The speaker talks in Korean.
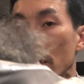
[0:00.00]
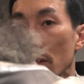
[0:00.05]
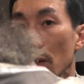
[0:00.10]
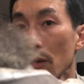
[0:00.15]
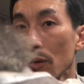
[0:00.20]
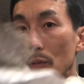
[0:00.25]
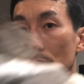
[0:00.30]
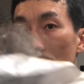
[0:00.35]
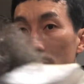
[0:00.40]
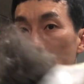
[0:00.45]

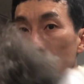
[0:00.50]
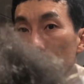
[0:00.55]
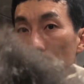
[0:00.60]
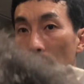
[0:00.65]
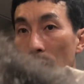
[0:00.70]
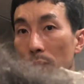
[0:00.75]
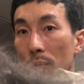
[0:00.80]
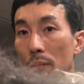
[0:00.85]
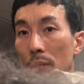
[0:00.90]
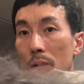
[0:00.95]
털도
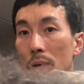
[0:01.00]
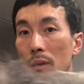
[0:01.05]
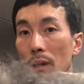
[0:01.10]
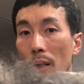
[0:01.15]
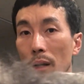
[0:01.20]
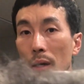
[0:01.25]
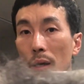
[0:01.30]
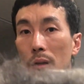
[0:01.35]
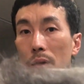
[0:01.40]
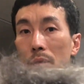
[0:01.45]
있지만
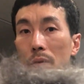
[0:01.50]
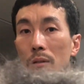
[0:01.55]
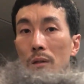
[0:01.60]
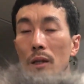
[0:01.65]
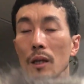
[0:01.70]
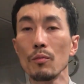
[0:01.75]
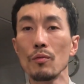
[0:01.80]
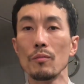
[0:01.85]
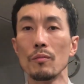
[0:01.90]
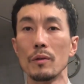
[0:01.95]
약간
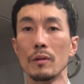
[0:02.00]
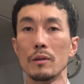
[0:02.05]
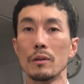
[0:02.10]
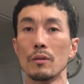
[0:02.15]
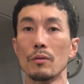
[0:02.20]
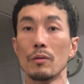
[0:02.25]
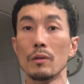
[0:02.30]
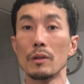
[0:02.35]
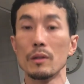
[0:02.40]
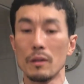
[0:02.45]
이불
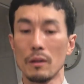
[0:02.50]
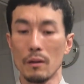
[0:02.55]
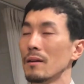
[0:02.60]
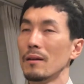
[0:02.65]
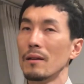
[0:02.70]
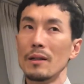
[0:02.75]
먼지도 있죠